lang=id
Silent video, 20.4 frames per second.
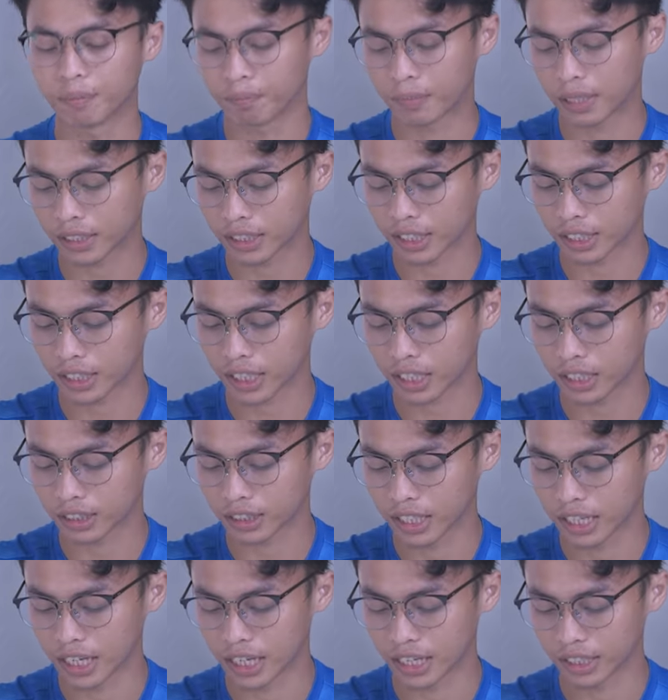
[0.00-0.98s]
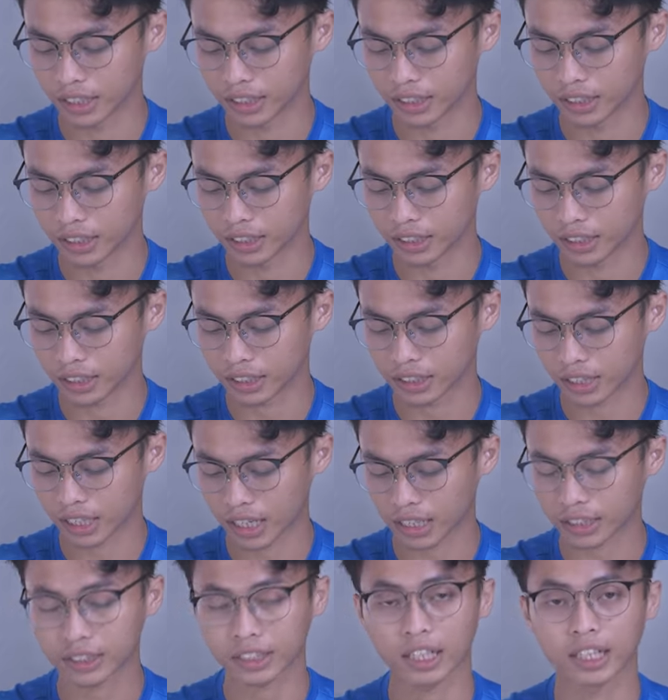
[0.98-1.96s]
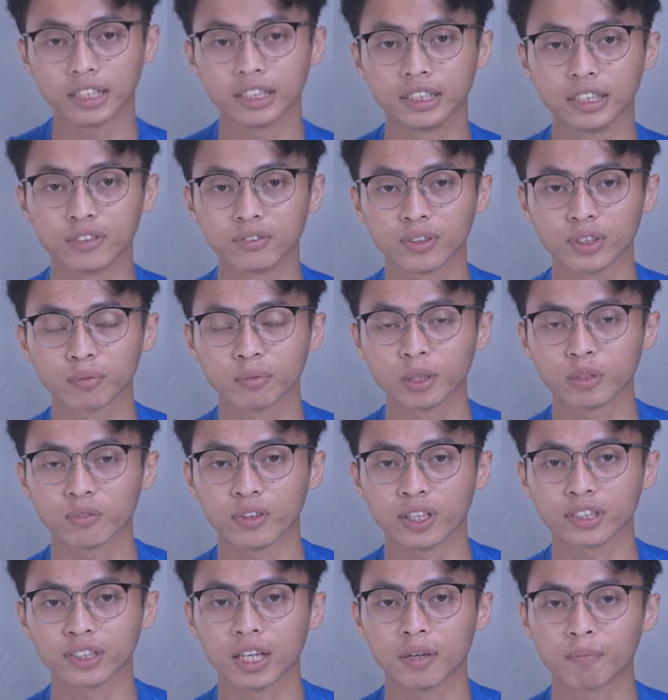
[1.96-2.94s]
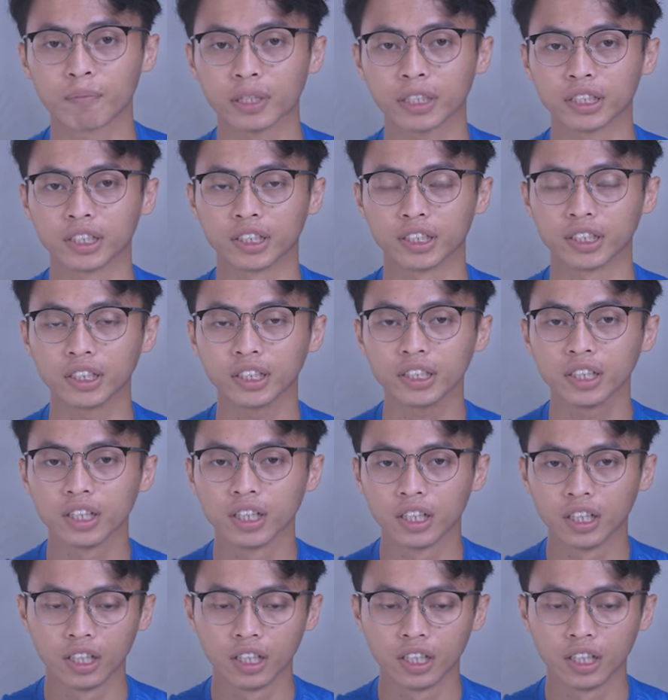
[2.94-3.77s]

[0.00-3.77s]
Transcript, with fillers: material dari kaca di Fitbit Versa 4 ini